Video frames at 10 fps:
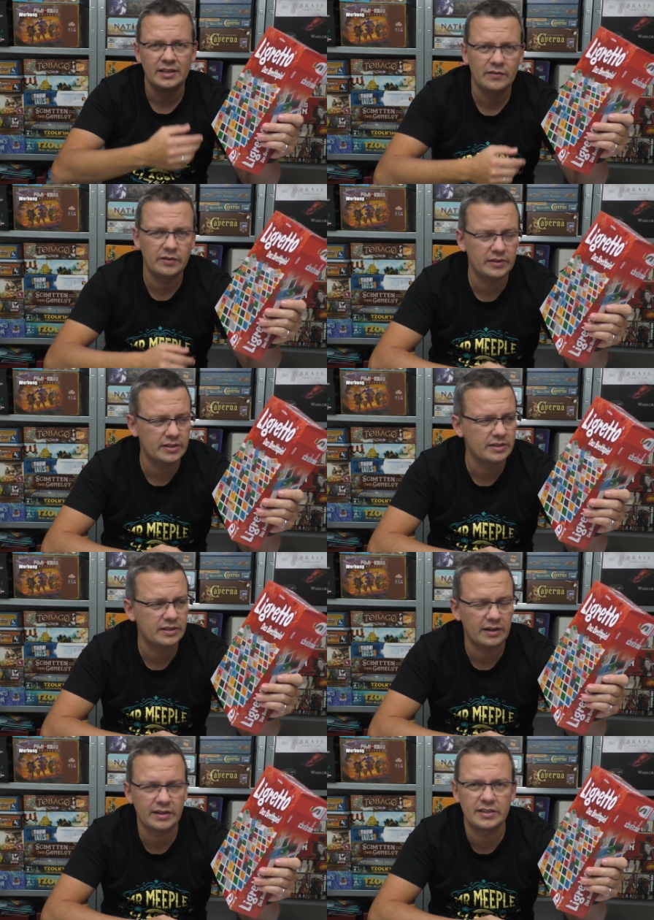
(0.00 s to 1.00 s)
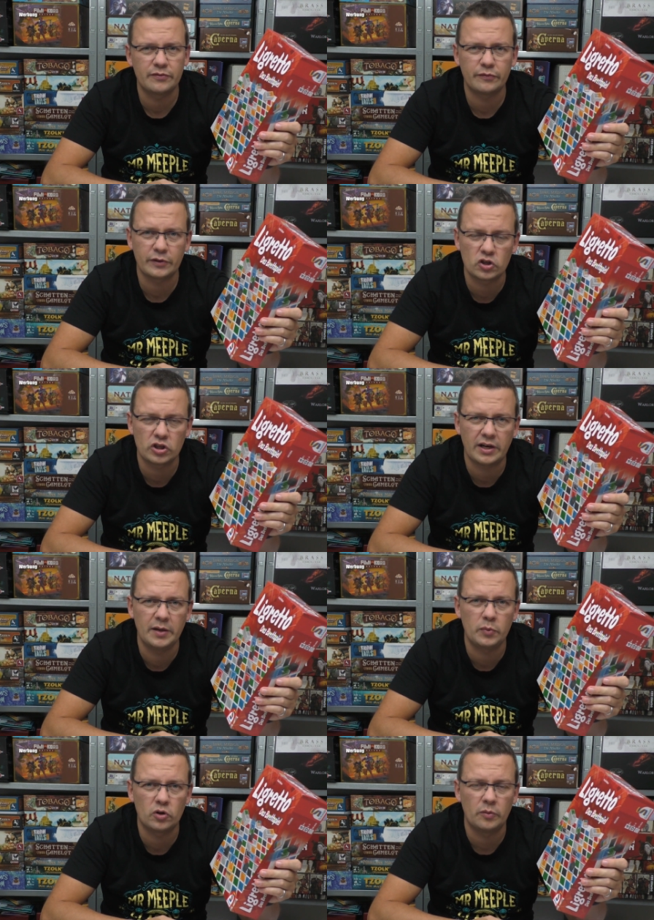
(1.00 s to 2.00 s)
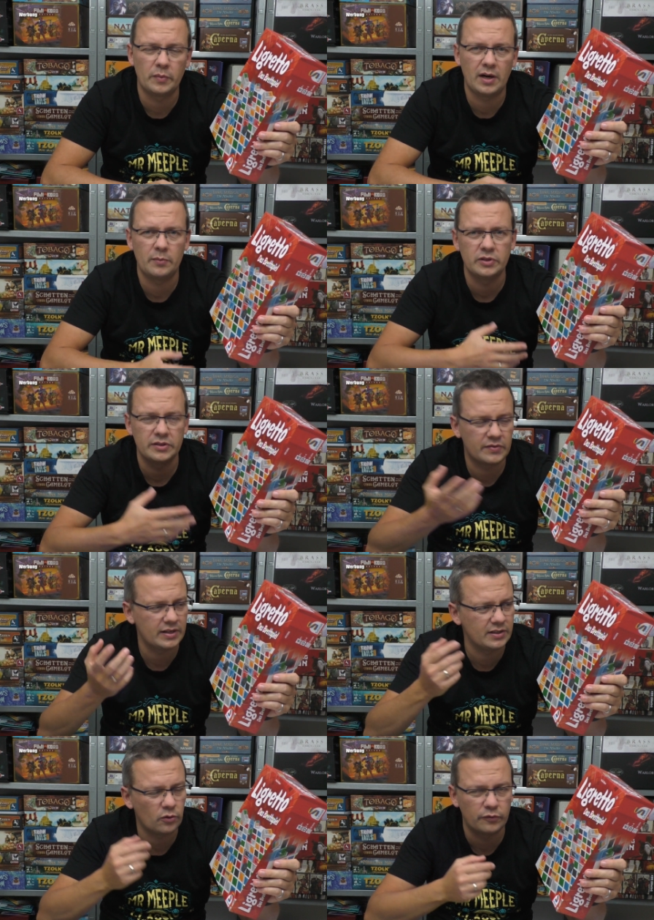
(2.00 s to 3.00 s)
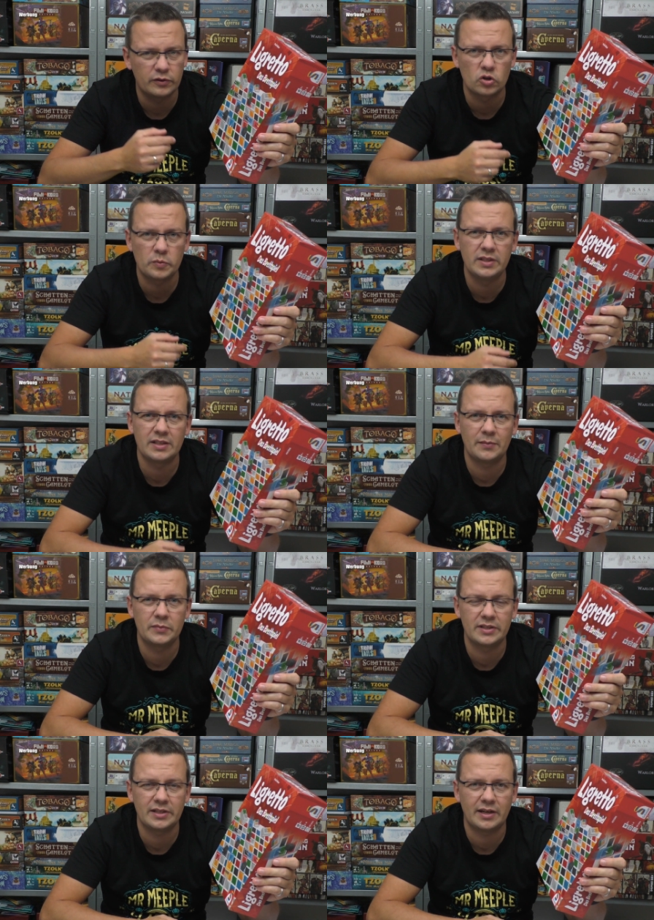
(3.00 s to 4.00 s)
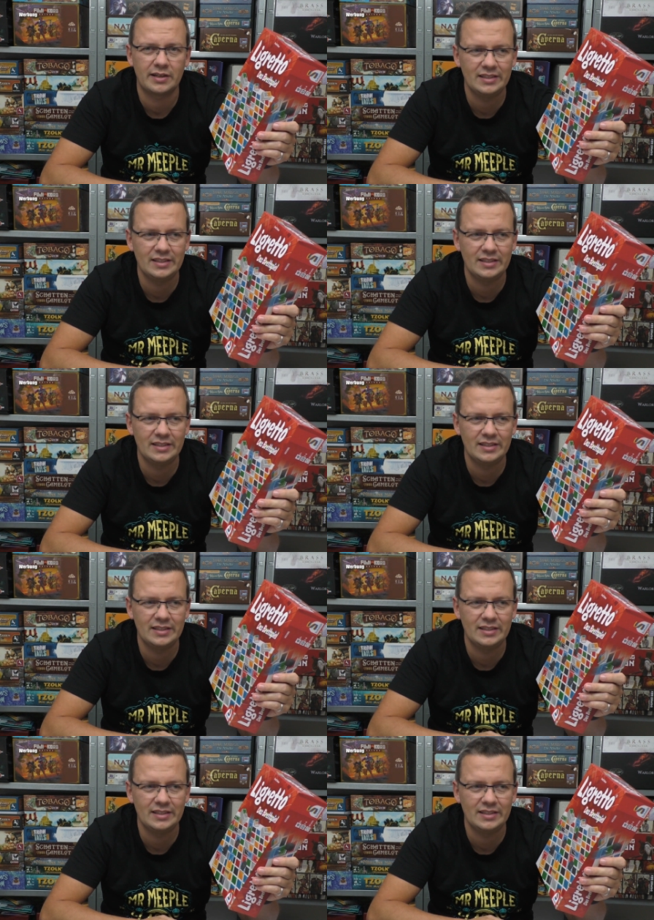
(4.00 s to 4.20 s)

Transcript: weil wir das ja recht frisch reinbekommen haben und es wirklich oft gespielt haben die Tage.